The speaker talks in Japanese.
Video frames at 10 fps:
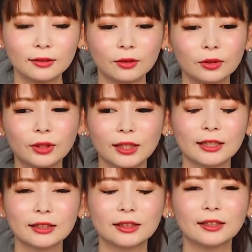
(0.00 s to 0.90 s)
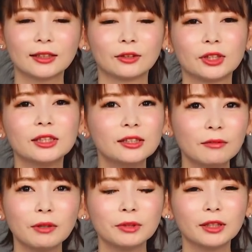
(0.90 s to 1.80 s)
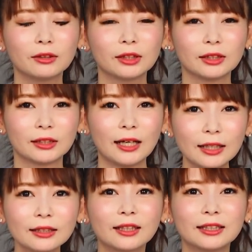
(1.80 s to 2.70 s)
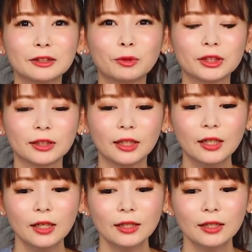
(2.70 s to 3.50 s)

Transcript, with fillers: ことで感じてたけど、新エヴァ見た時にさらに感じましたね。